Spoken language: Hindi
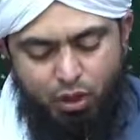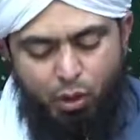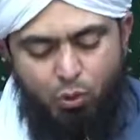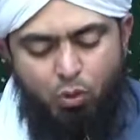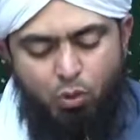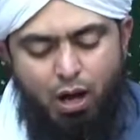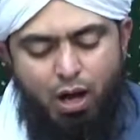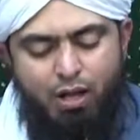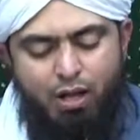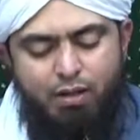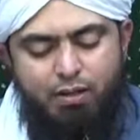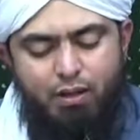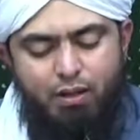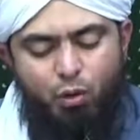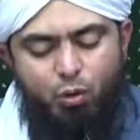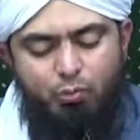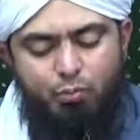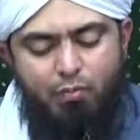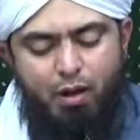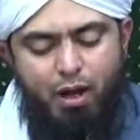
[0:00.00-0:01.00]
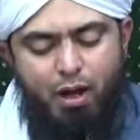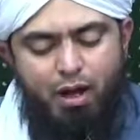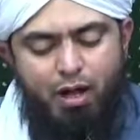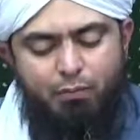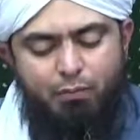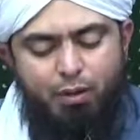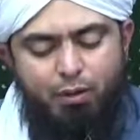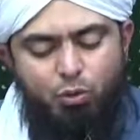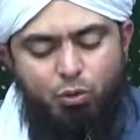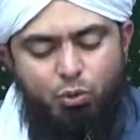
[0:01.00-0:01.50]
वलऊ अन्नहुम
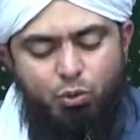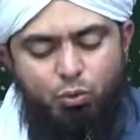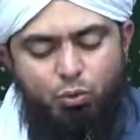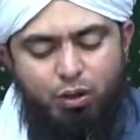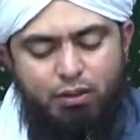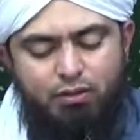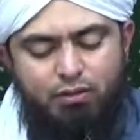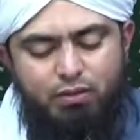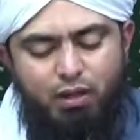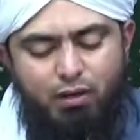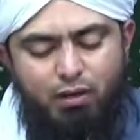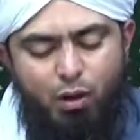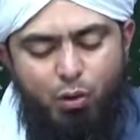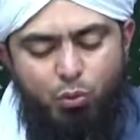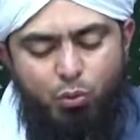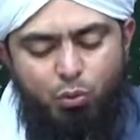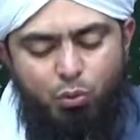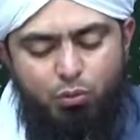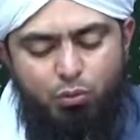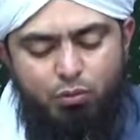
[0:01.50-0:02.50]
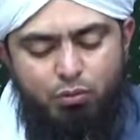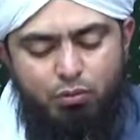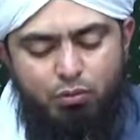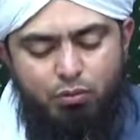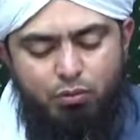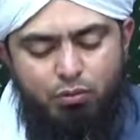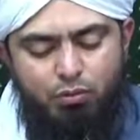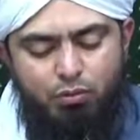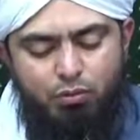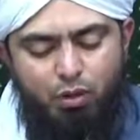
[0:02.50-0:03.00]
आमनु वत्तकऊ
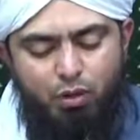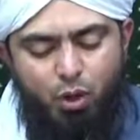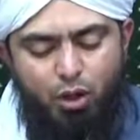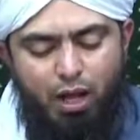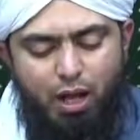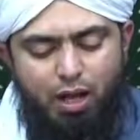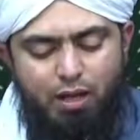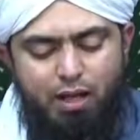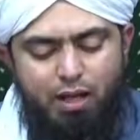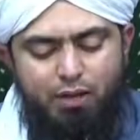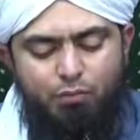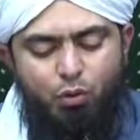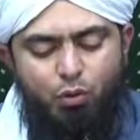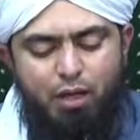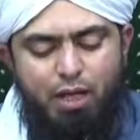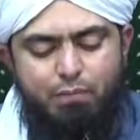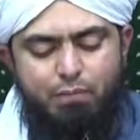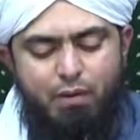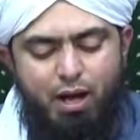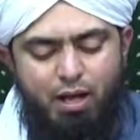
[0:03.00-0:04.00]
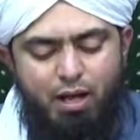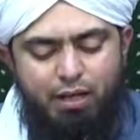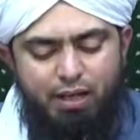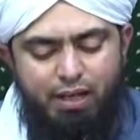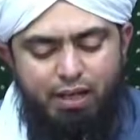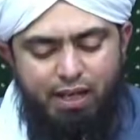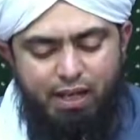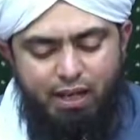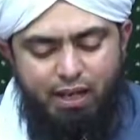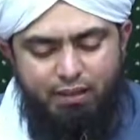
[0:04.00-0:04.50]
और अगर वो ईमान
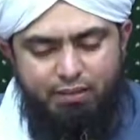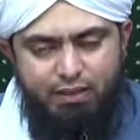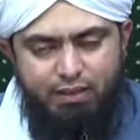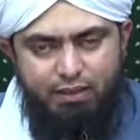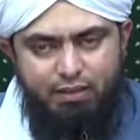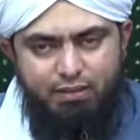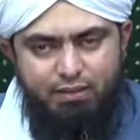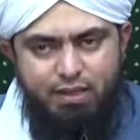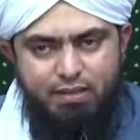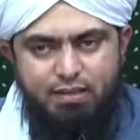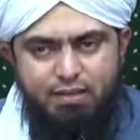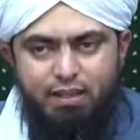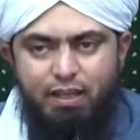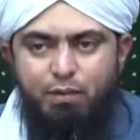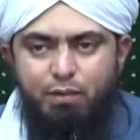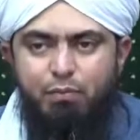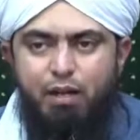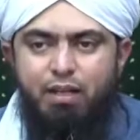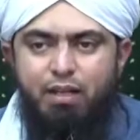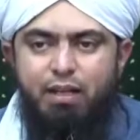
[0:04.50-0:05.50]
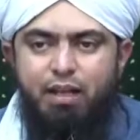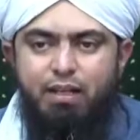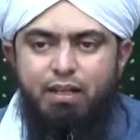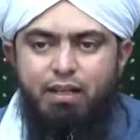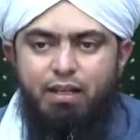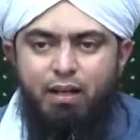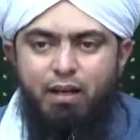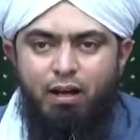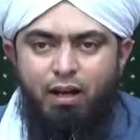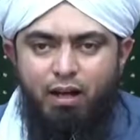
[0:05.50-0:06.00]
ले आते जैसा कि ईमान
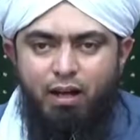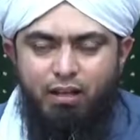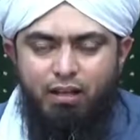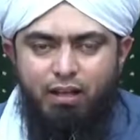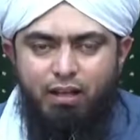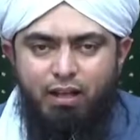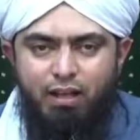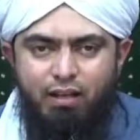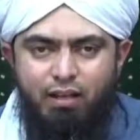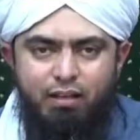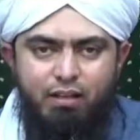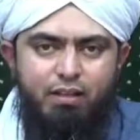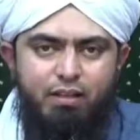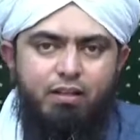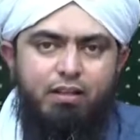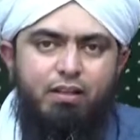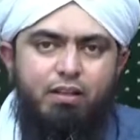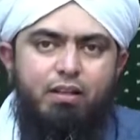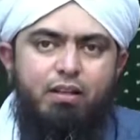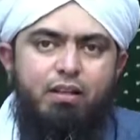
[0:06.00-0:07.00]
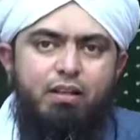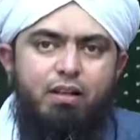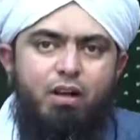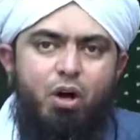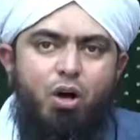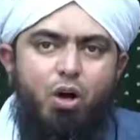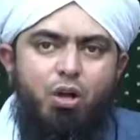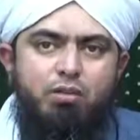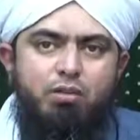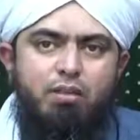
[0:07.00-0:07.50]
लाने का हक है
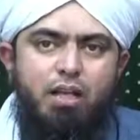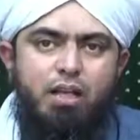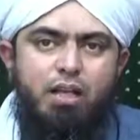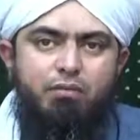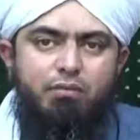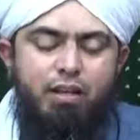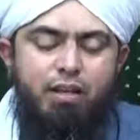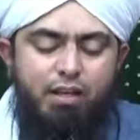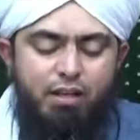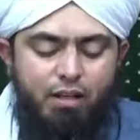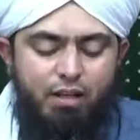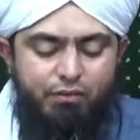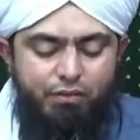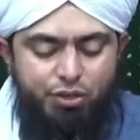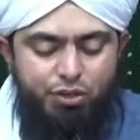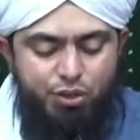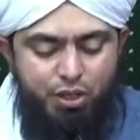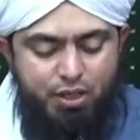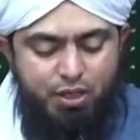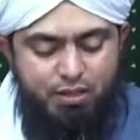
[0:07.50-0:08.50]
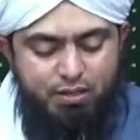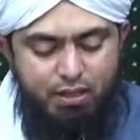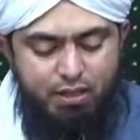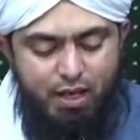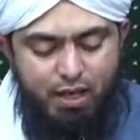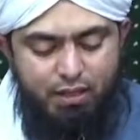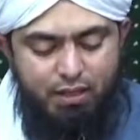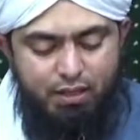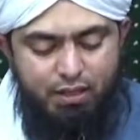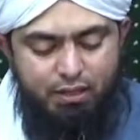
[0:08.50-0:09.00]
और तकवे की रविश
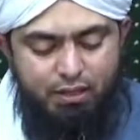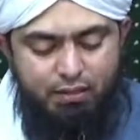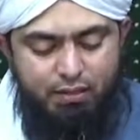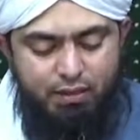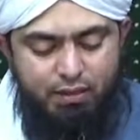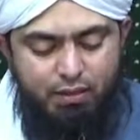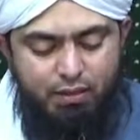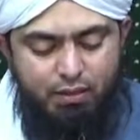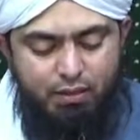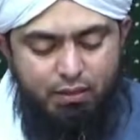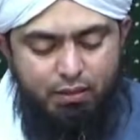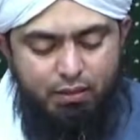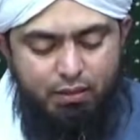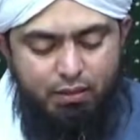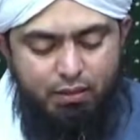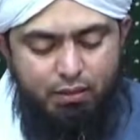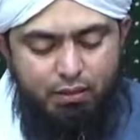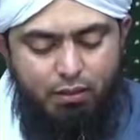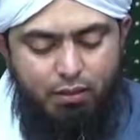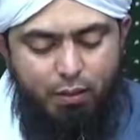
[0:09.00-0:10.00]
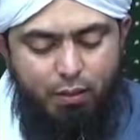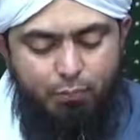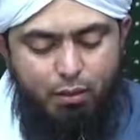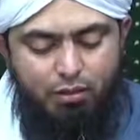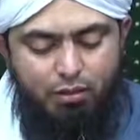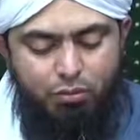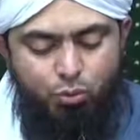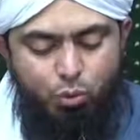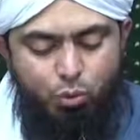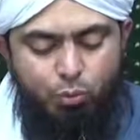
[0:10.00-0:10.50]
इख्तियार करते
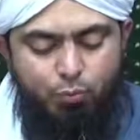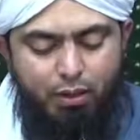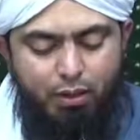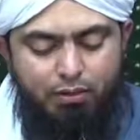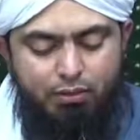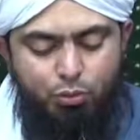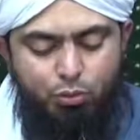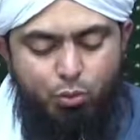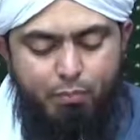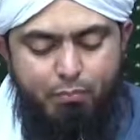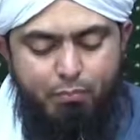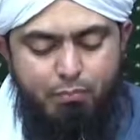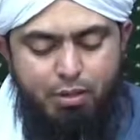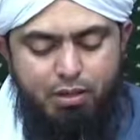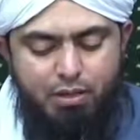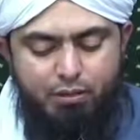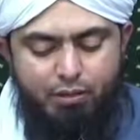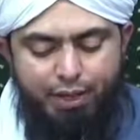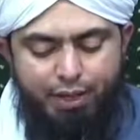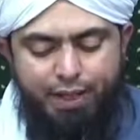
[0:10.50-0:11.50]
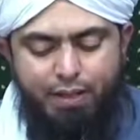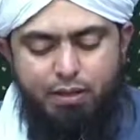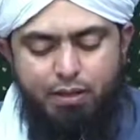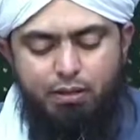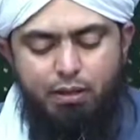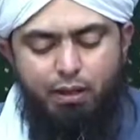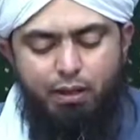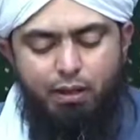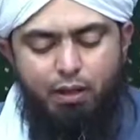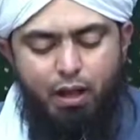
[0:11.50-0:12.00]
लमसूब तुम
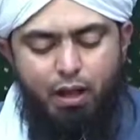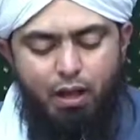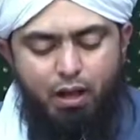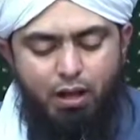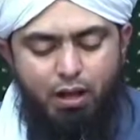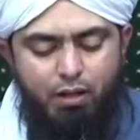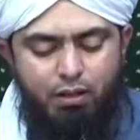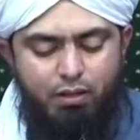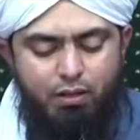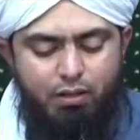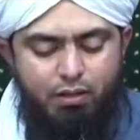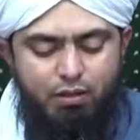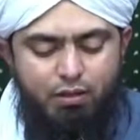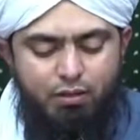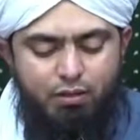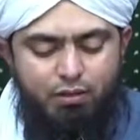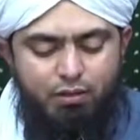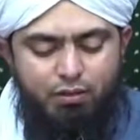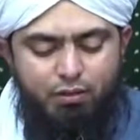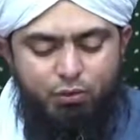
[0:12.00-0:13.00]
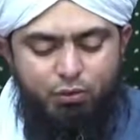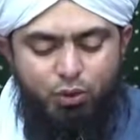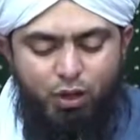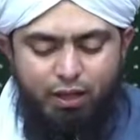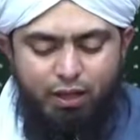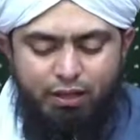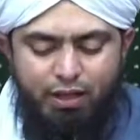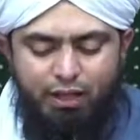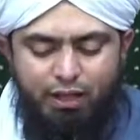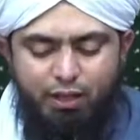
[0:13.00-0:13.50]
मिन दिल्ला तो
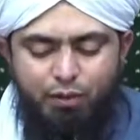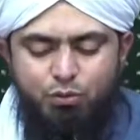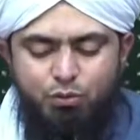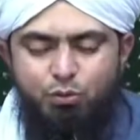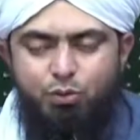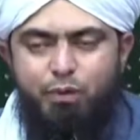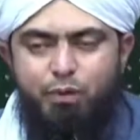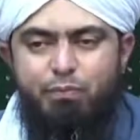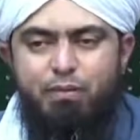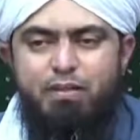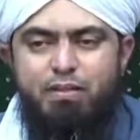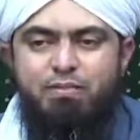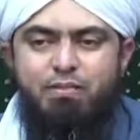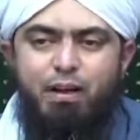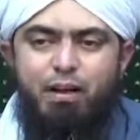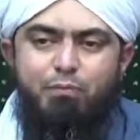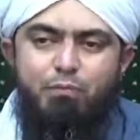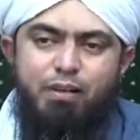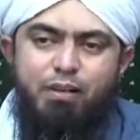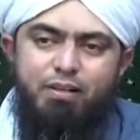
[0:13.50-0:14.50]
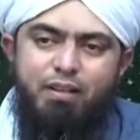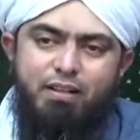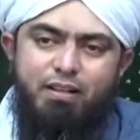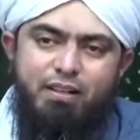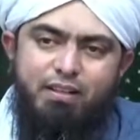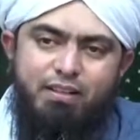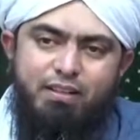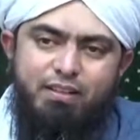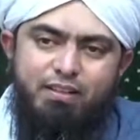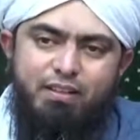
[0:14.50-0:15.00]
अल्लाह के हजूर अपना स्वाब पक्का
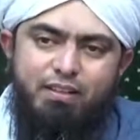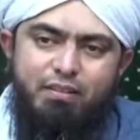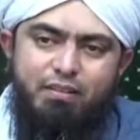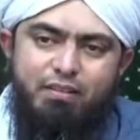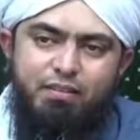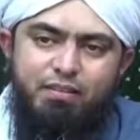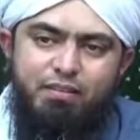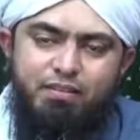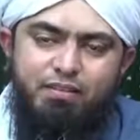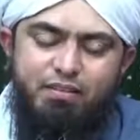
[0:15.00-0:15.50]
कर लेते